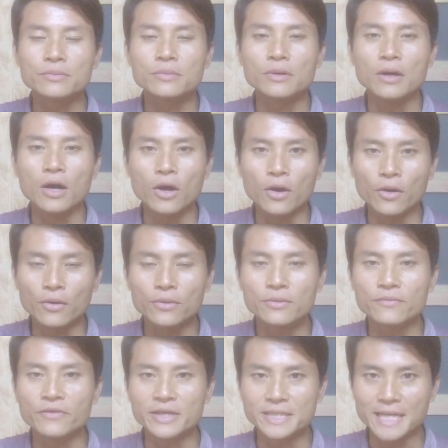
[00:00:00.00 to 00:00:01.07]
họ
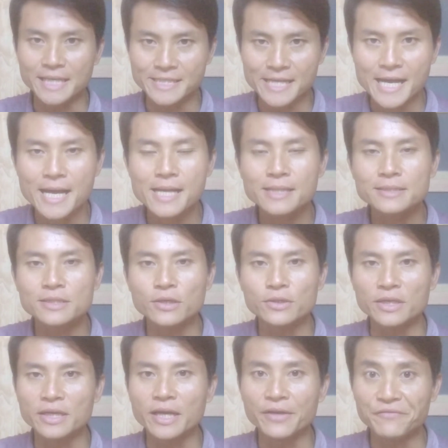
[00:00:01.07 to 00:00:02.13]
phải trả giá cho
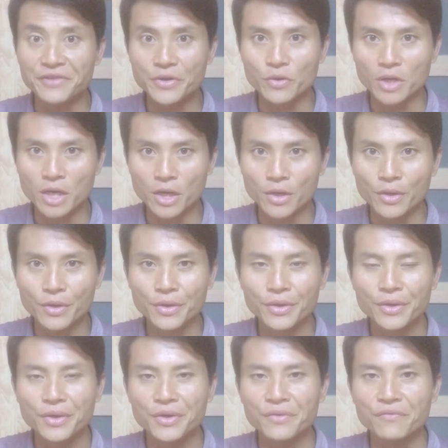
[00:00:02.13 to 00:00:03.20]
những hành vi của họ.
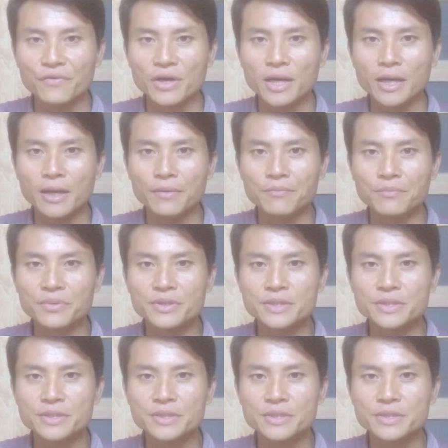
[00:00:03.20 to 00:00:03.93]
Và